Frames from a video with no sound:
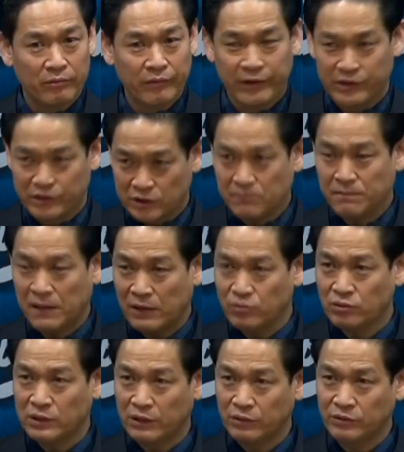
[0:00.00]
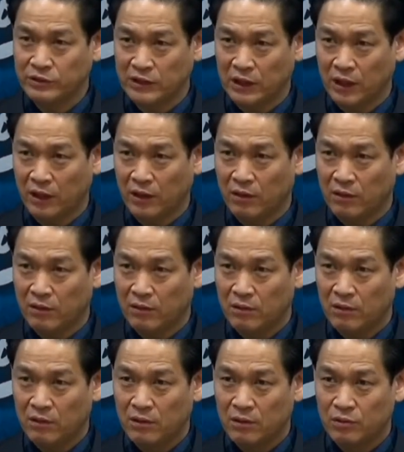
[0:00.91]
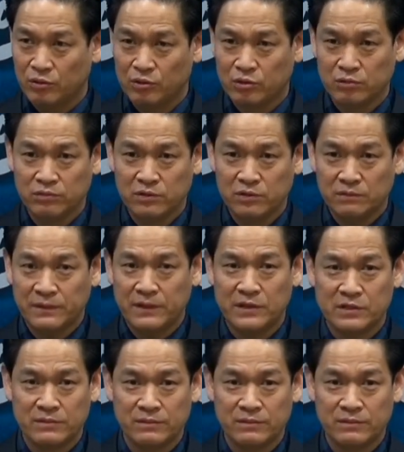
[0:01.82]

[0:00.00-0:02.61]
왜? 지금 방송 되고 있잖아요. 유튜브,